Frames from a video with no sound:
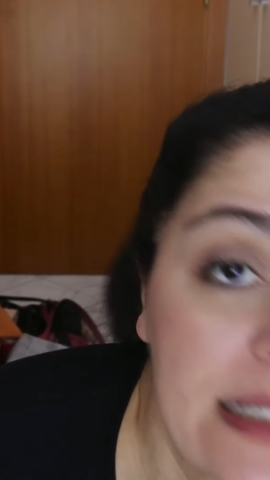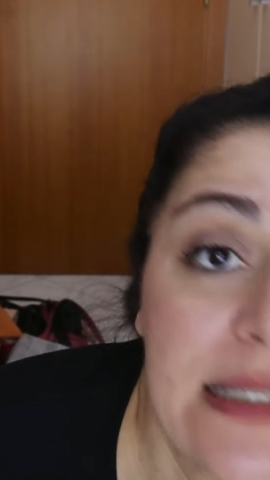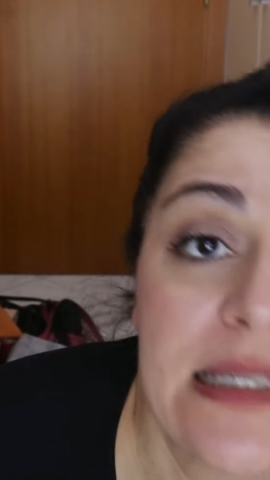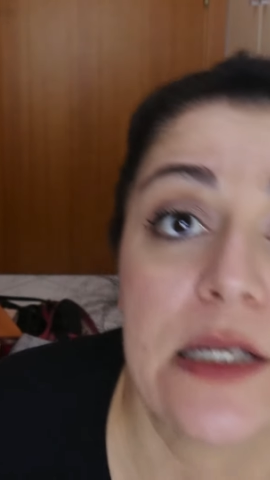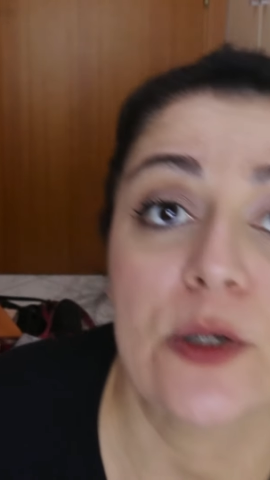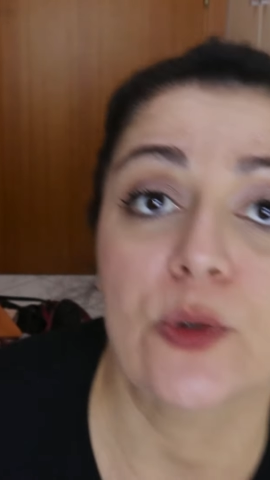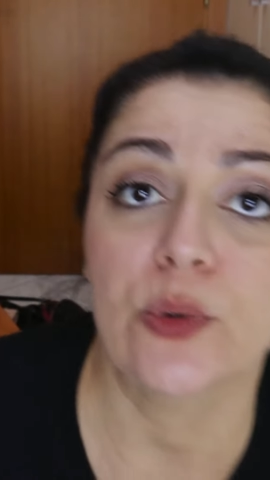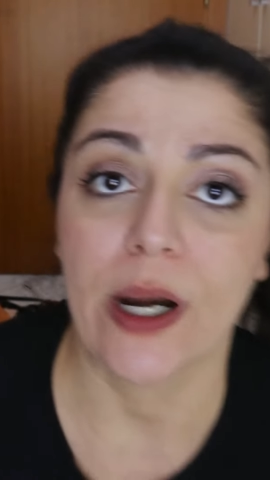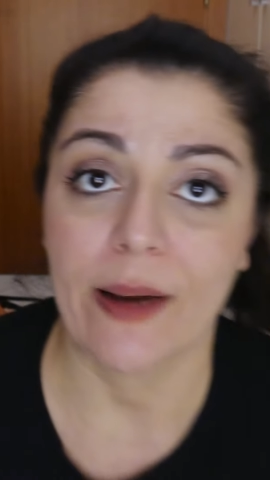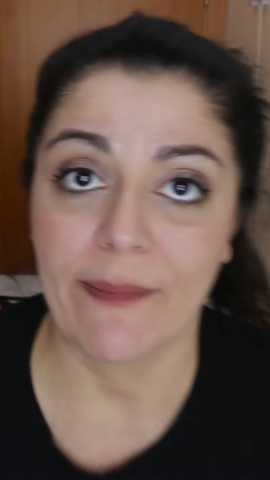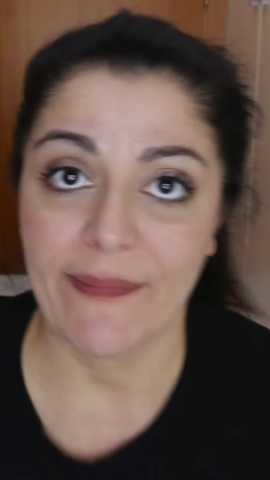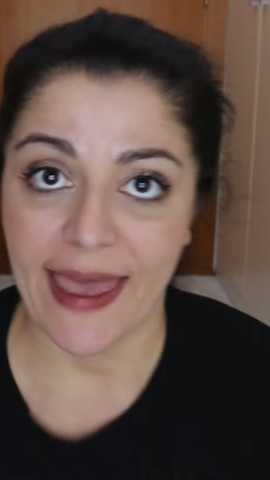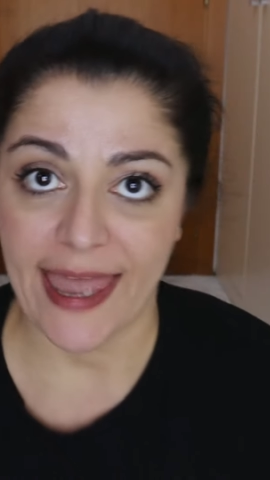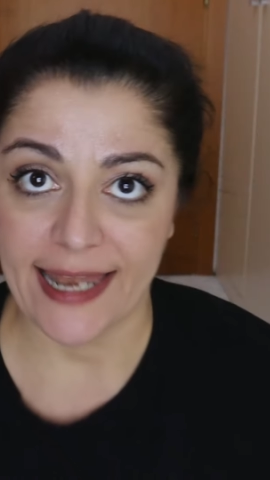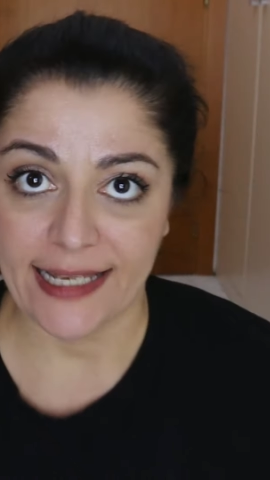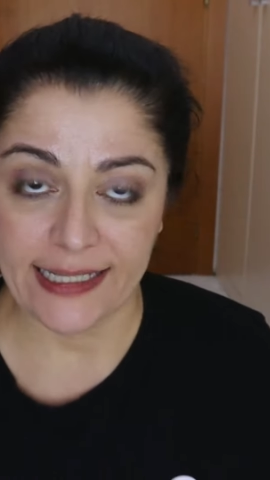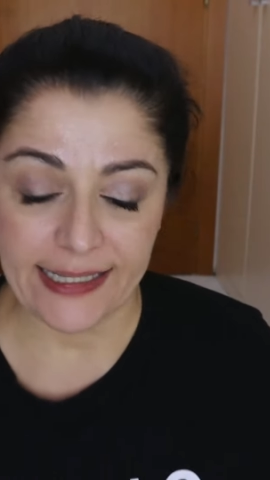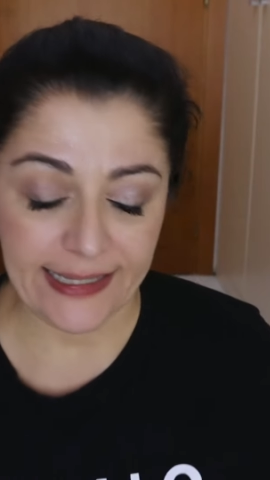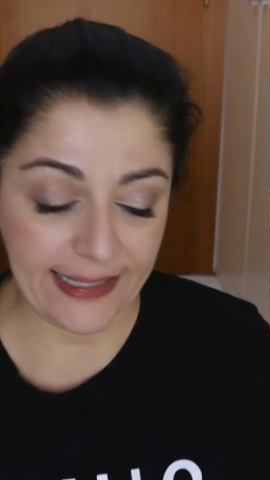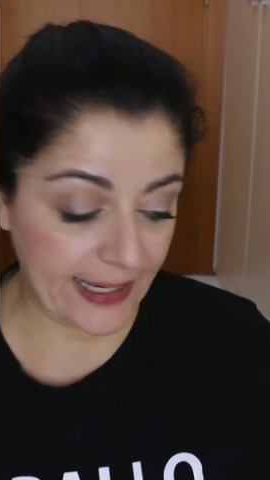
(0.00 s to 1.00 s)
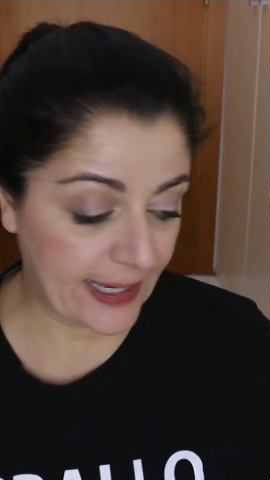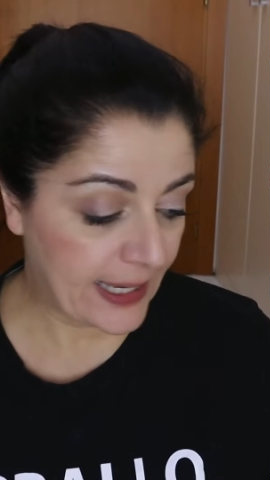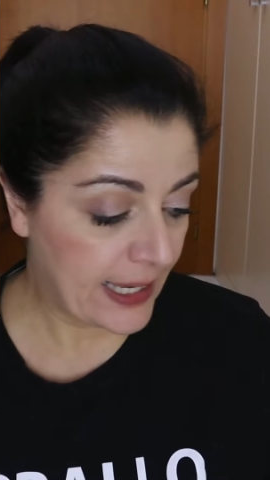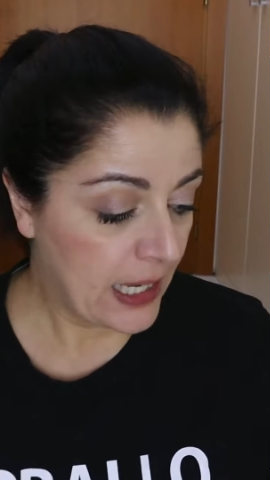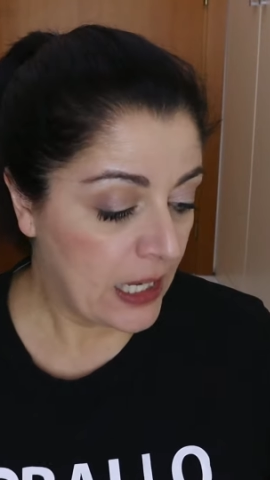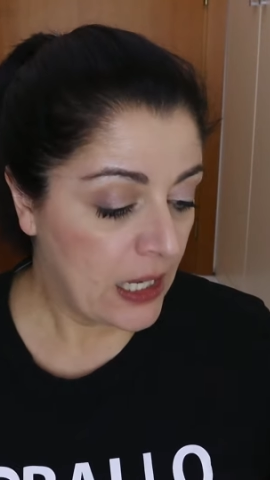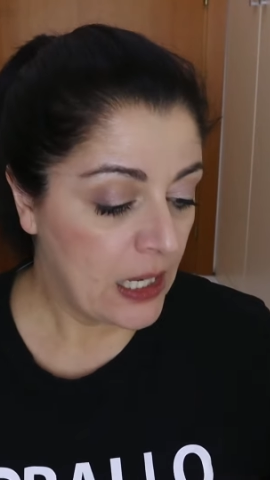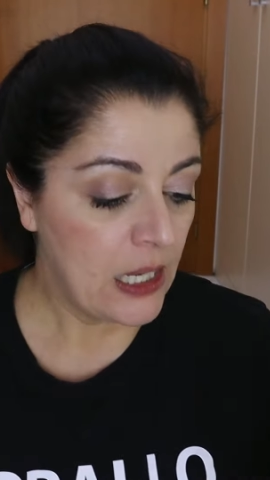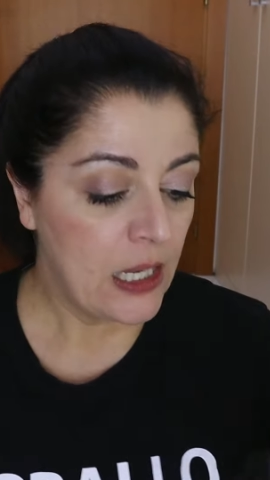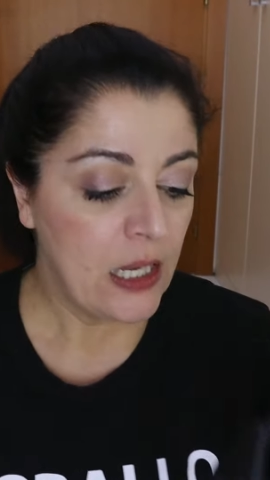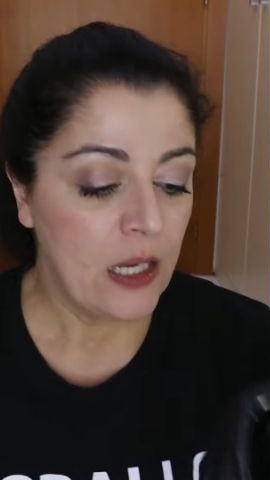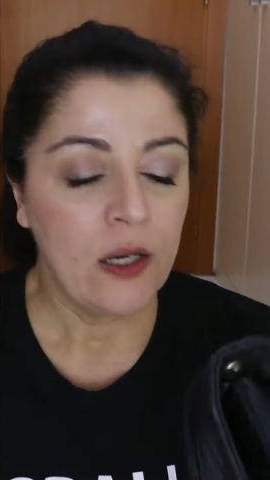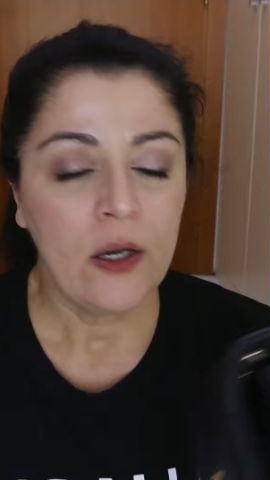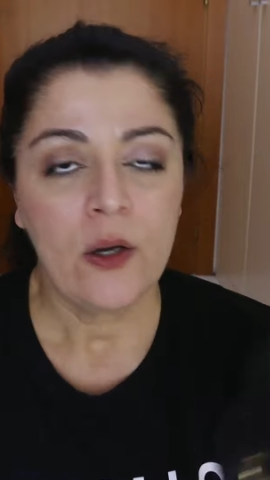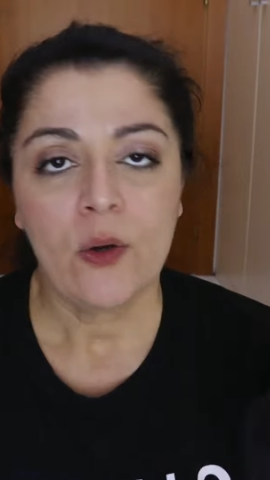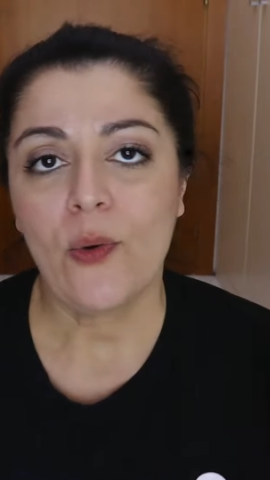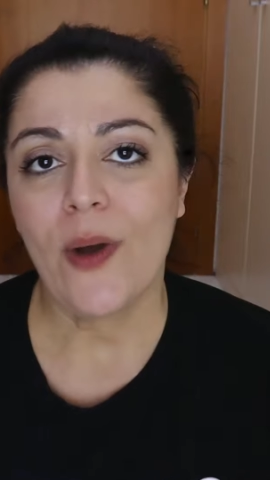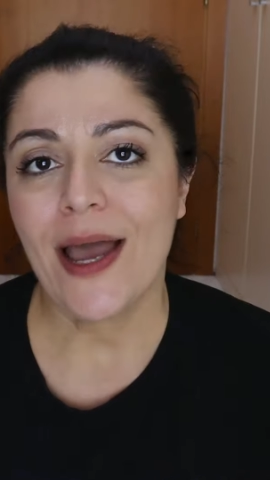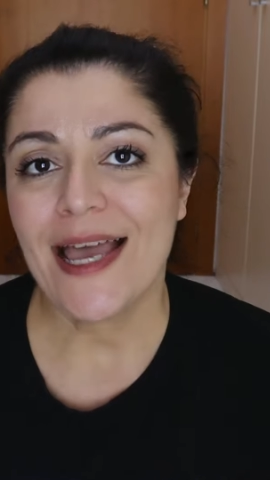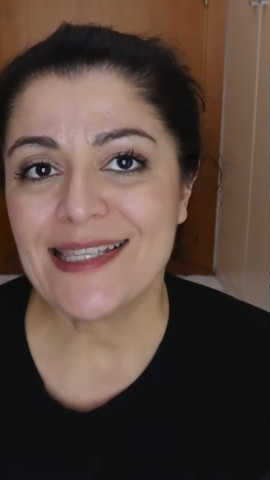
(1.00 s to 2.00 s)
sicuramente.
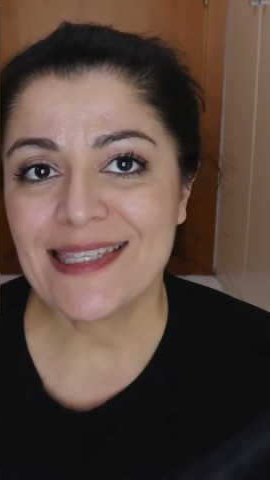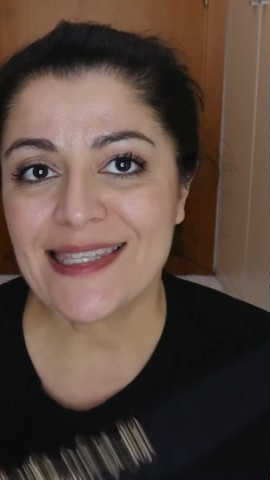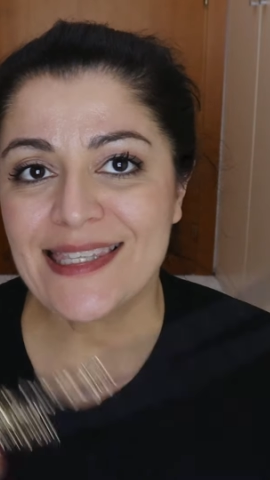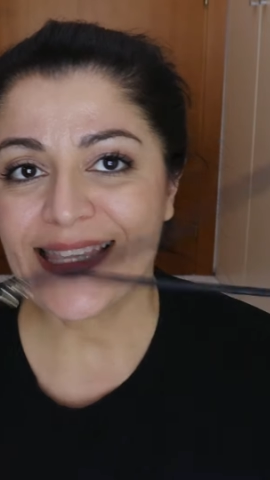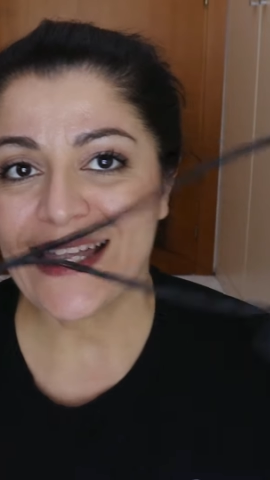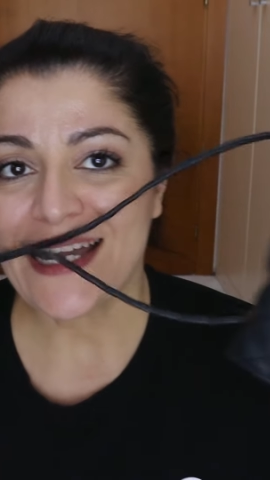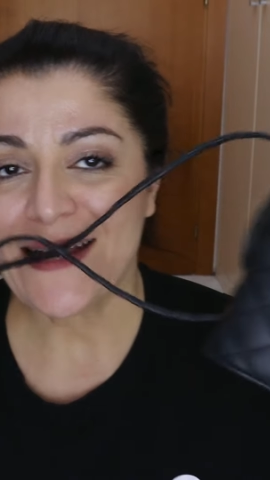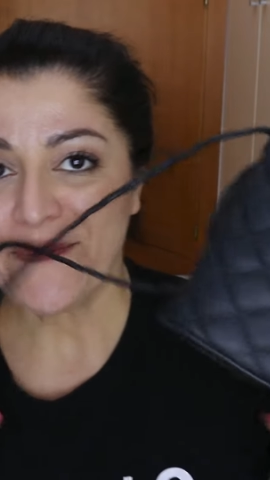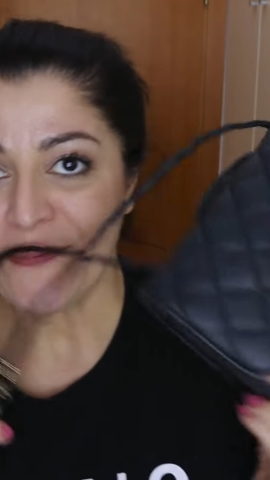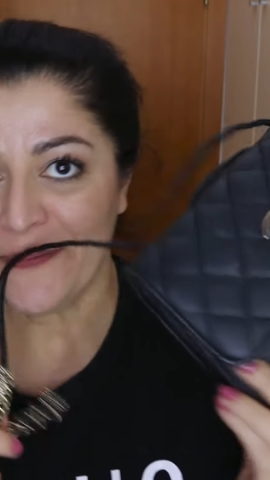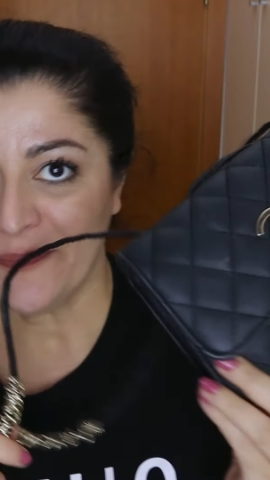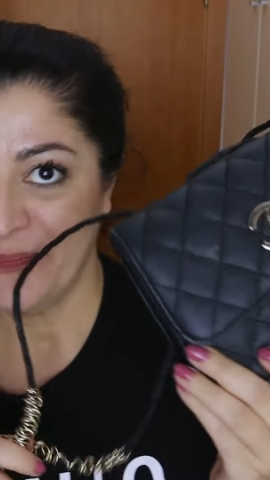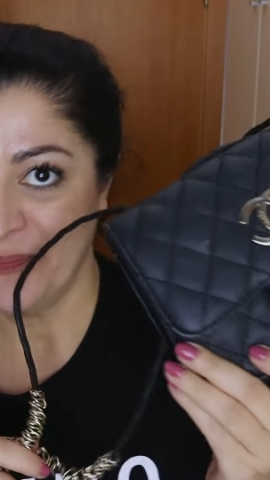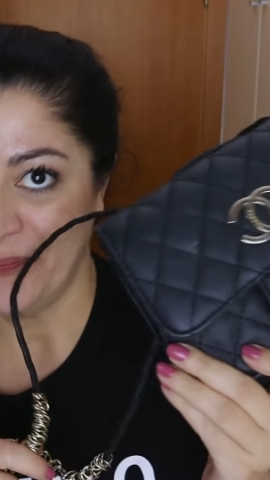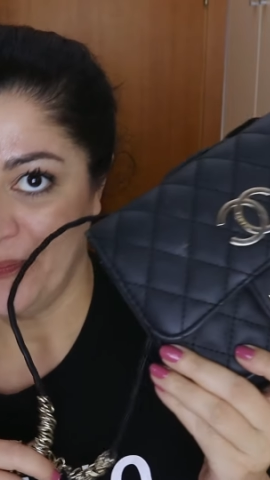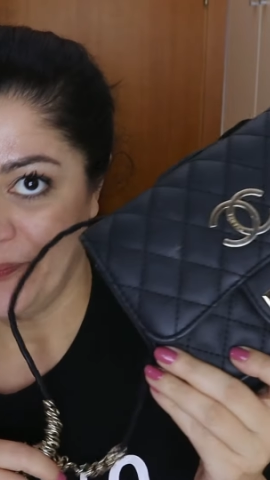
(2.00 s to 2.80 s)
Questa